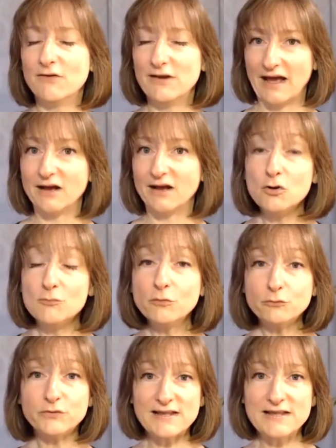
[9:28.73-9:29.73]
voilà,
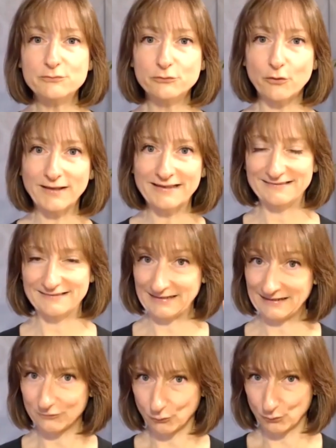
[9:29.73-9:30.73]
comment vous allez vous organiser,
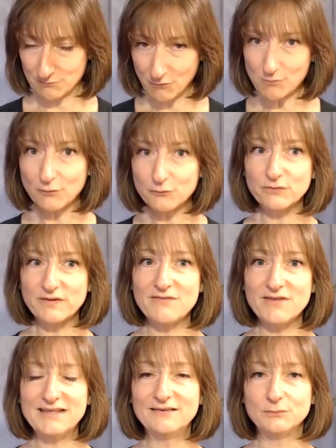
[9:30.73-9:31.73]
quels sont les moments que vous
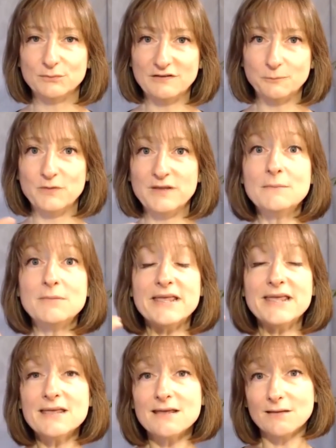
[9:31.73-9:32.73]
avez qui sont disponibles
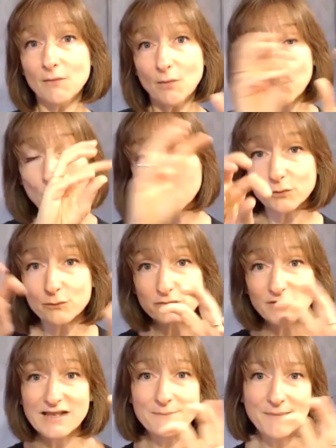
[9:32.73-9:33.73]
et où est-ce que
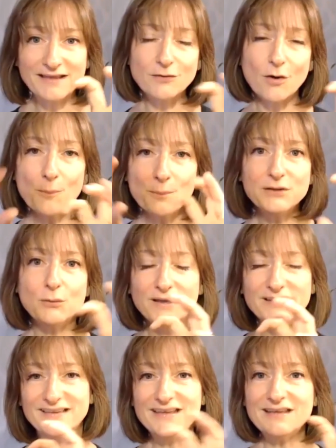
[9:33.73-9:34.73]
vous allez mettre en
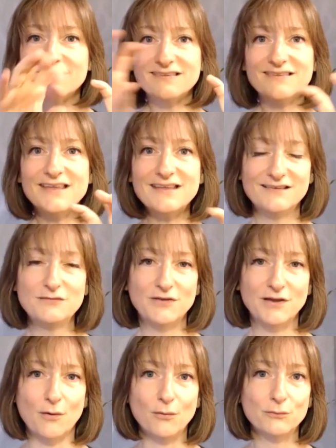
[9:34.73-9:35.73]
priorité ces
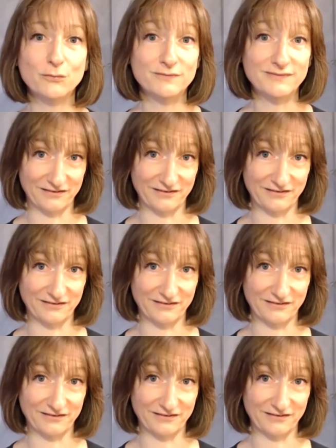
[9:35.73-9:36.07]
différentes